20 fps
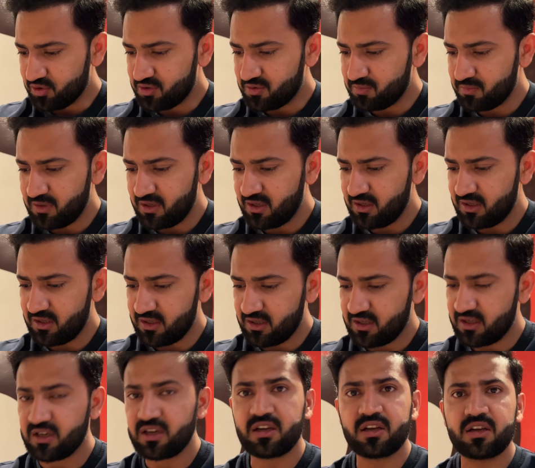
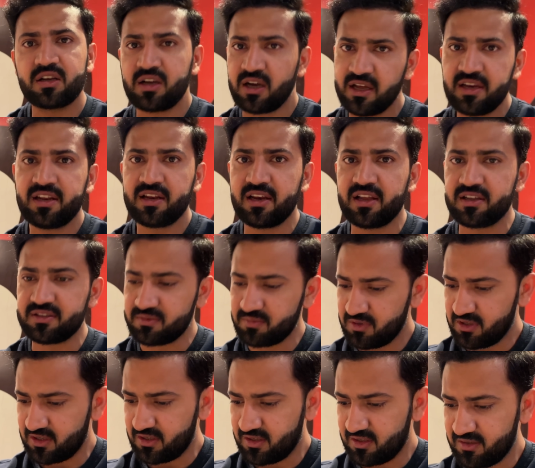उसमें खाना
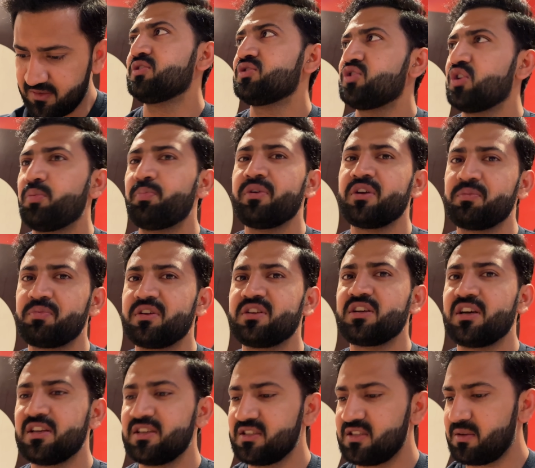लाजमी आता है शॉपिंग पे
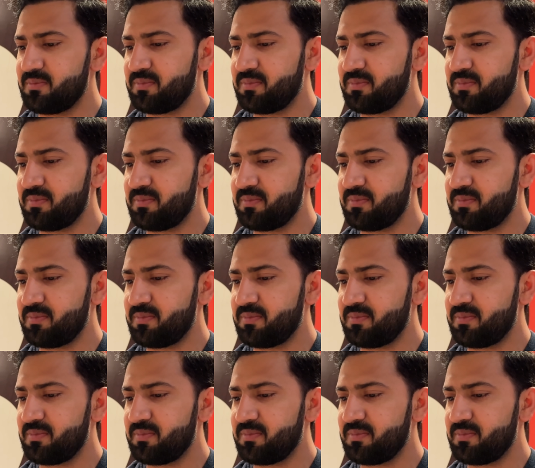जाने से